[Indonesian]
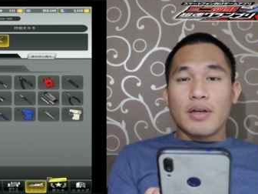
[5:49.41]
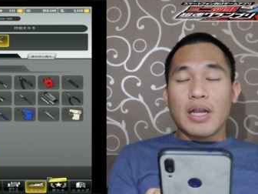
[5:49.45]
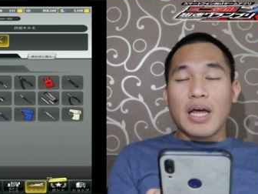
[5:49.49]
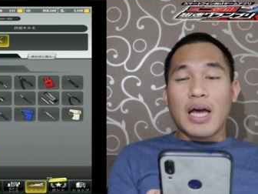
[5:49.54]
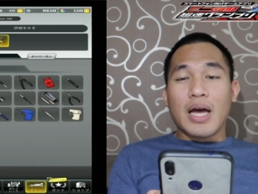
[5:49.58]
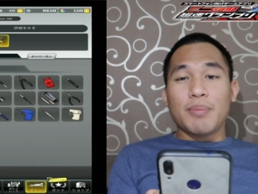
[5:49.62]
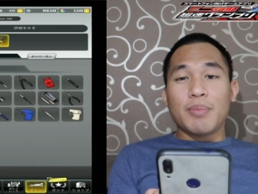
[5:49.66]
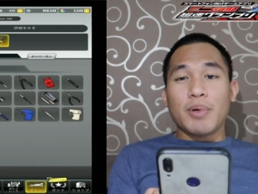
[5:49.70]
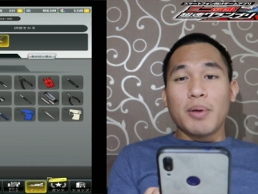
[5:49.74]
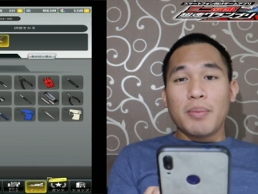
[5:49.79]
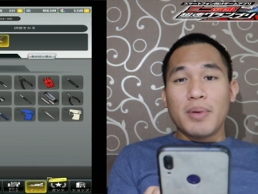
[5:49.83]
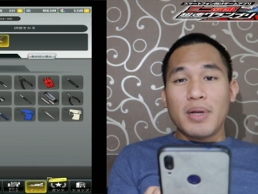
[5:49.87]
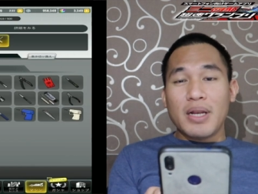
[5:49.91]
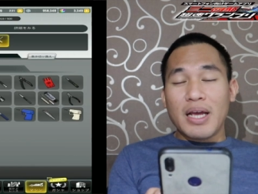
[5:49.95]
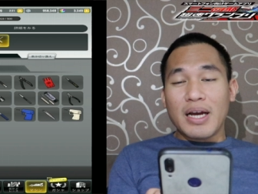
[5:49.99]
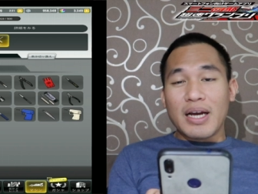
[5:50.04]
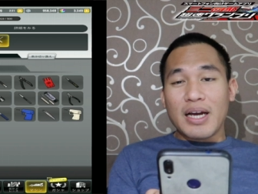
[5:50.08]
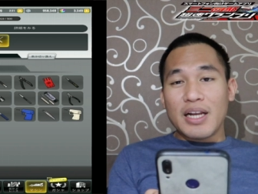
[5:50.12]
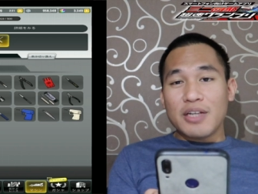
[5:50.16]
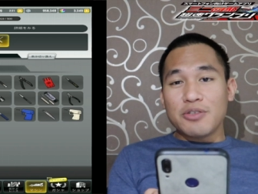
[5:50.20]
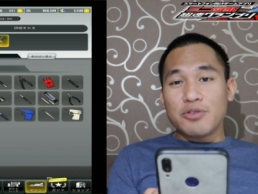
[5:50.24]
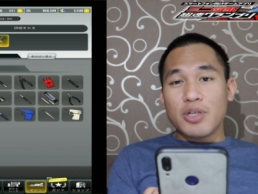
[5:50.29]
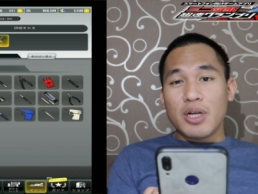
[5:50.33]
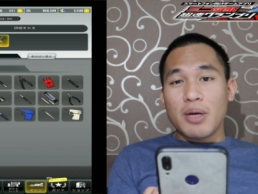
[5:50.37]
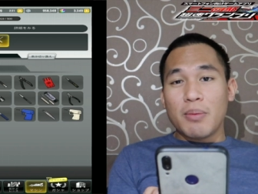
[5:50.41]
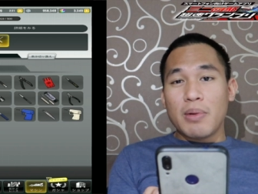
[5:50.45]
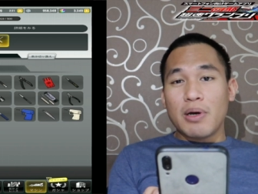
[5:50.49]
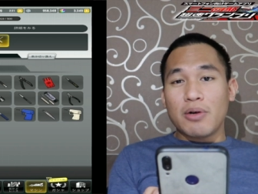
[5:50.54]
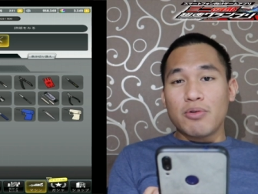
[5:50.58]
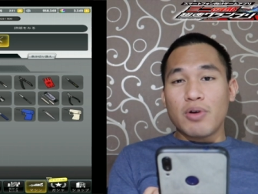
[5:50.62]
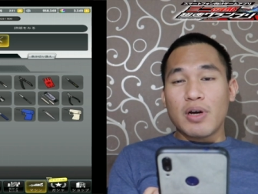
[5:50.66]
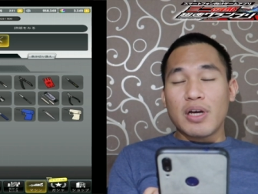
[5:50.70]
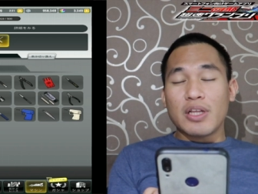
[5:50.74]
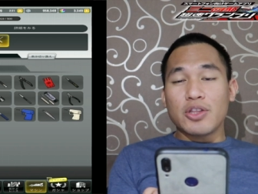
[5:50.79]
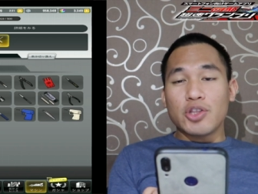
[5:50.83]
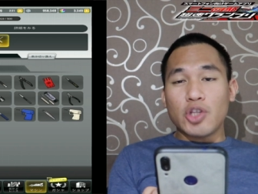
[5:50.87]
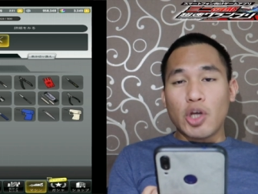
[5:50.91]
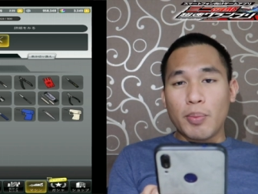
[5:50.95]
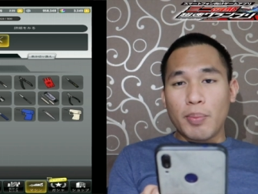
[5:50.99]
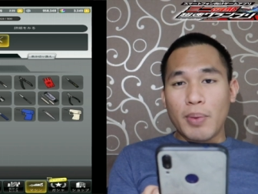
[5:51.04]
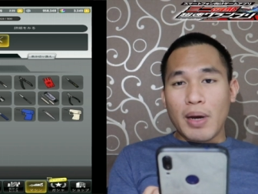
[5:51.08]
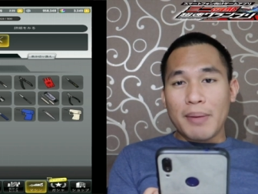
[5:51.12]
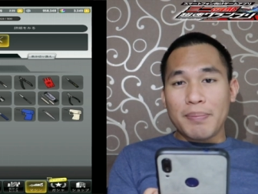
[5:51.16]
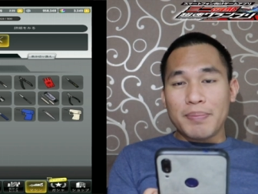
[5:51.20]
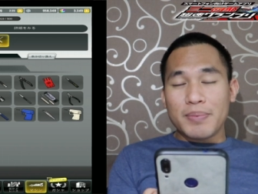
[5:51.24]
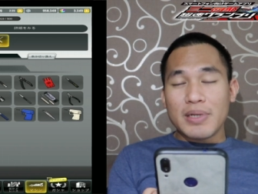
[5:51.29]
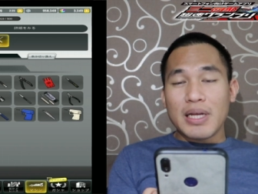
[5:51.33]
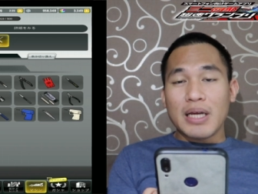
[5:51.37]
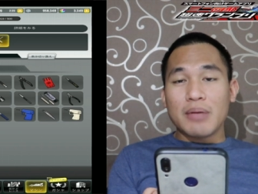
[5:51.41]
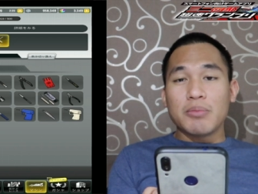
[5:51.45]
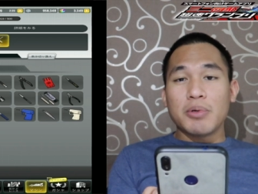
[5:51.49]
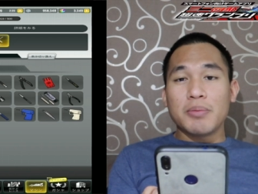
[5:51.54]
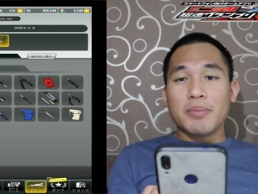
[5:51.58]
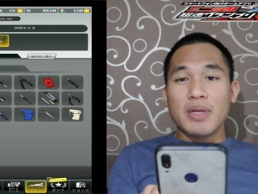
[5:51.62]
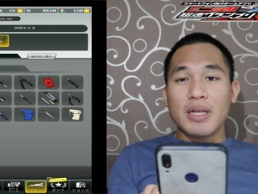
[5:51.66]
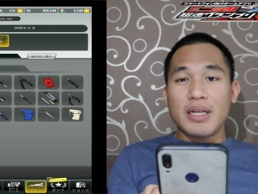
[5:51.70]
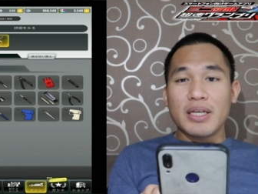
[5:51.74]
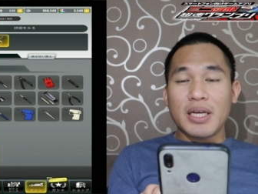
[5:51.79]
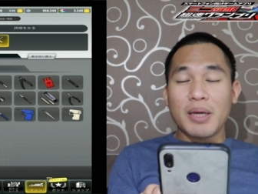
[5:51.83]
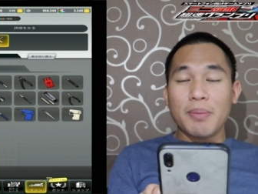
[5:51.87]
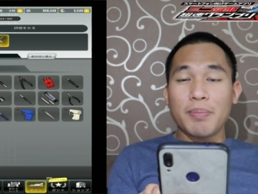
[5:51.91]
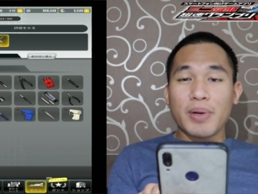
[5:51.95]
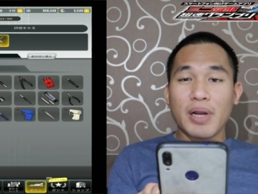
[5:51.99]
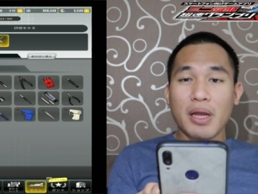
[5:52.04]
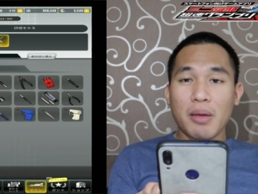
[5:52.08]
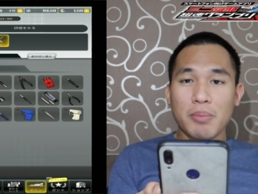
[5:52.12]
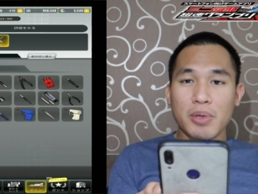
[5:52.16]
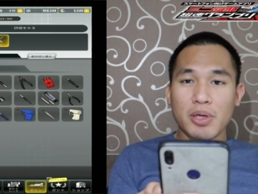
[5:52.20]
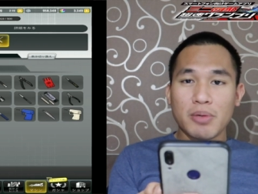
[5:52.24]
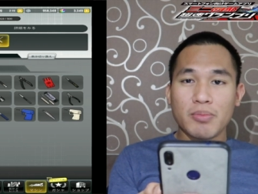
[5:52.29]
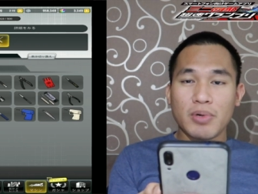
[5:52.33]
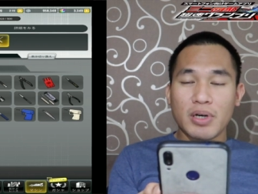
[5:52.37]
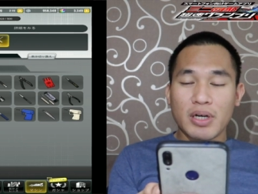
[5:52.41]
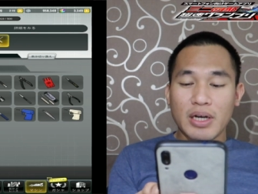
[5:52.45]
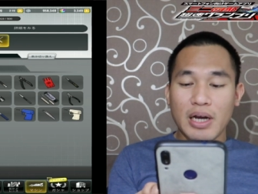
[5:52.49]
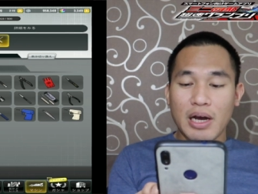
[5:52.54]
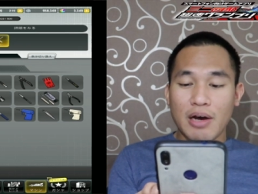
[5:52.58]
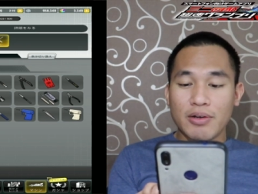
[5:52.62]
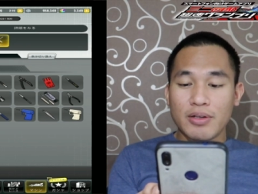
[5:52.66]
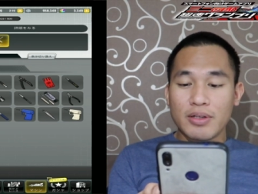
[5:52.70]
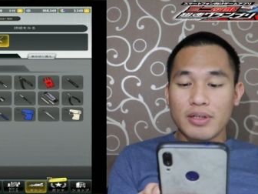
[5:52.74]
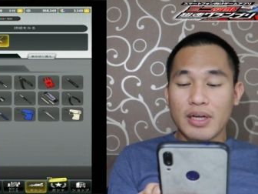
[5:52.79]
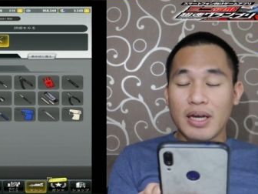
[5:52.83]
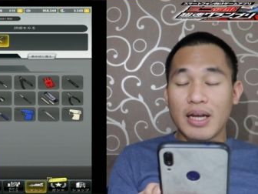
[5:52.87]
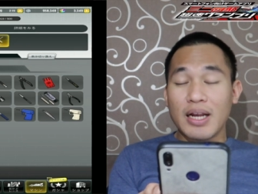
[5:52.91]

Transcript: Nah, apabila kalian sudah melakukan top up dan memiliki premium account,